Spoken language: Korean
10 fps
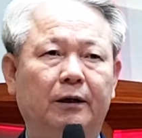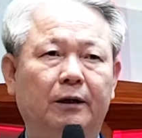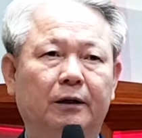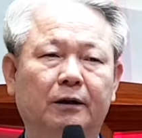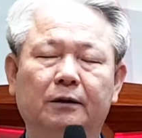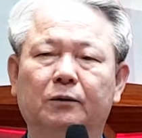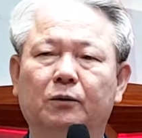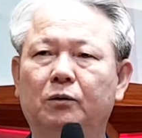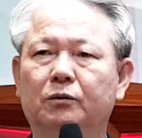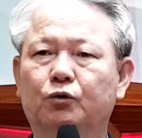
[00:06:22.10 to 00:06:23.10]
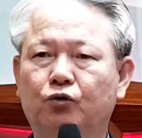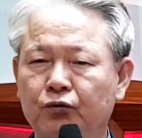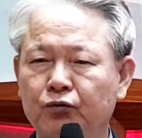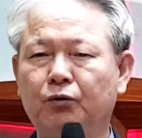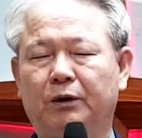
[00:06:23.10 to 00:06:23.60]
그리고
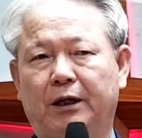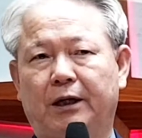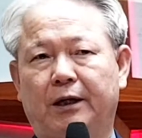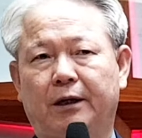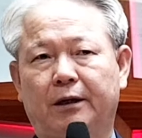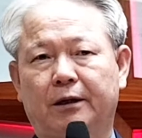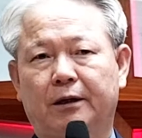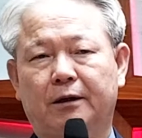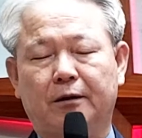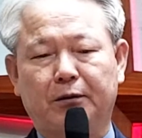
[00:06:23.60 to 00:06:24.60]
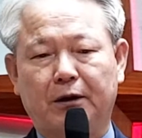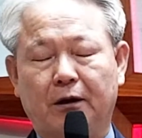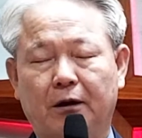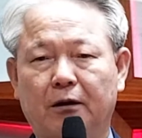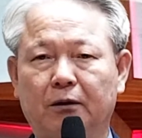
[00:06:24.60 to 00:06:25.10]
순종해라. 그러면
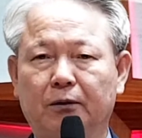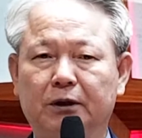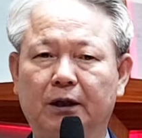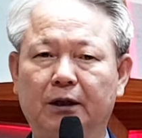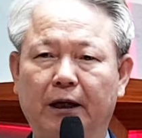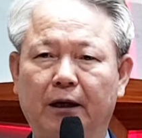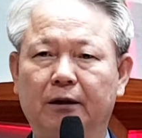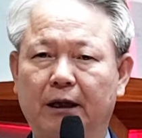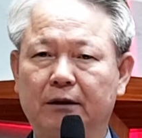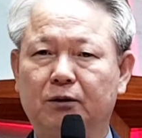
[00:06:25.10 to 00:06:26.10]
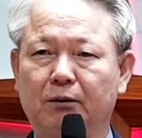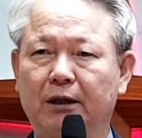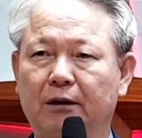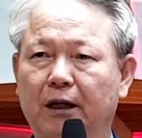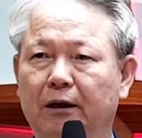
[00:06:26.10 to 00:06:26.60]
너희가 내가 약속한
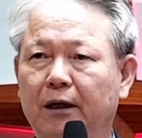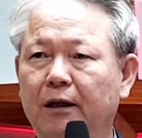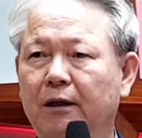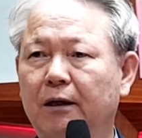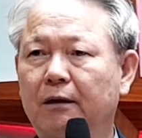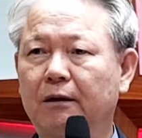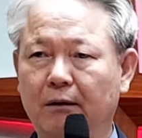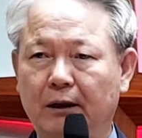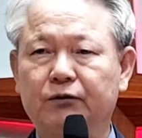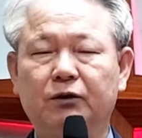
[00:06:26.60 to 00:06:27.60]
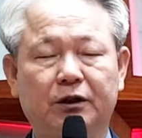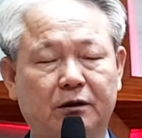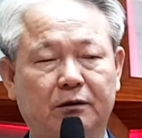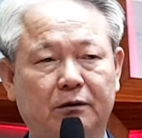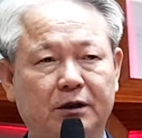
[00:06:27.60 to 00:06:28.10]
땅에 들어갈 수
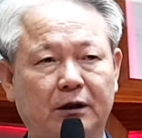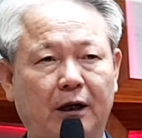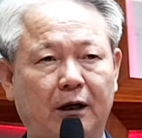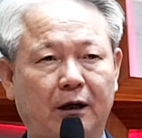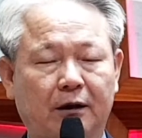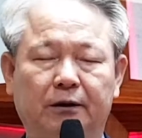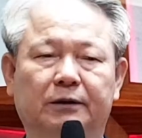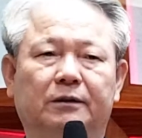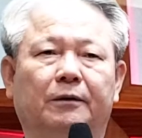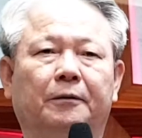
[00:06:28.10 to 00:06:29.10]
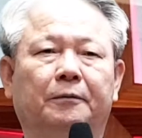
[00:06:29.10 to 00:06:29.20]
있을 것이다. 그랬어요.